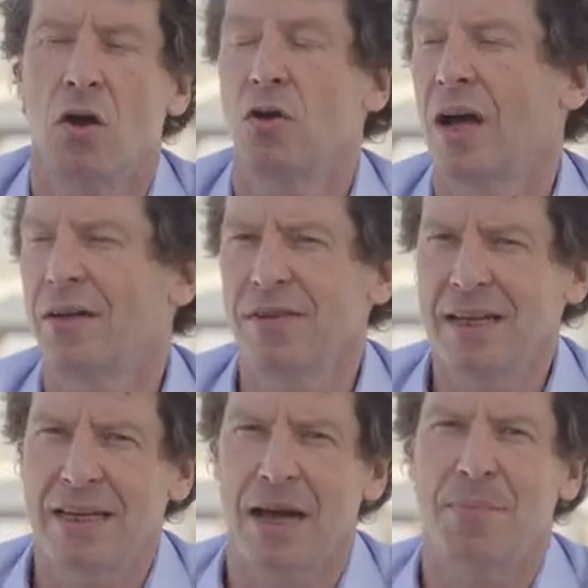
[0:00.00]
Le
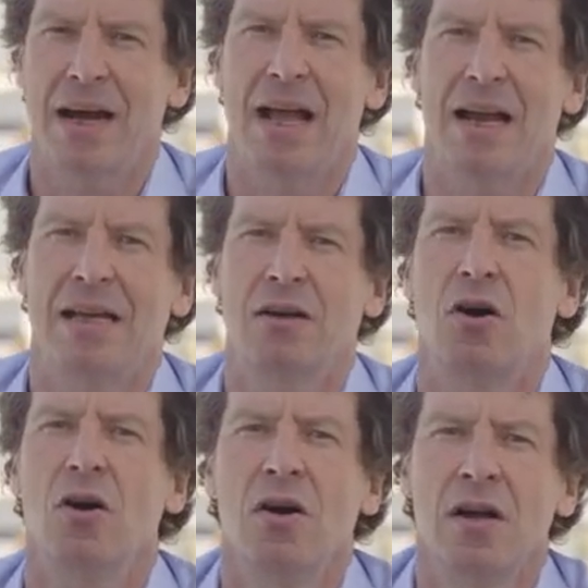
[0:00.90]
graphique qui apparaît à
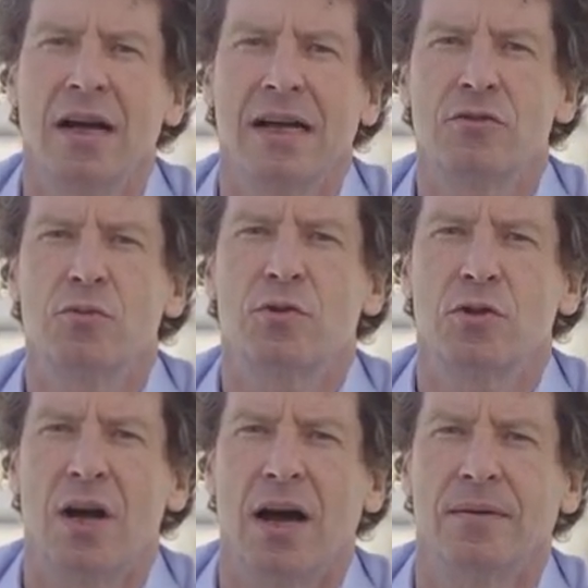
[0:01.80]
l'écran résume
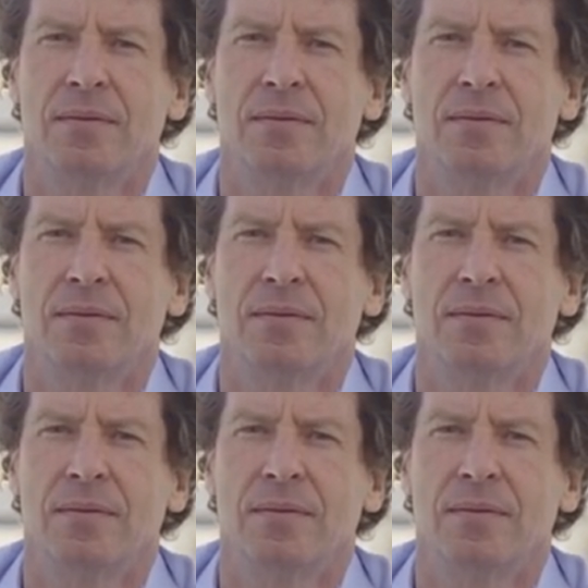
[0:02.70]
cela.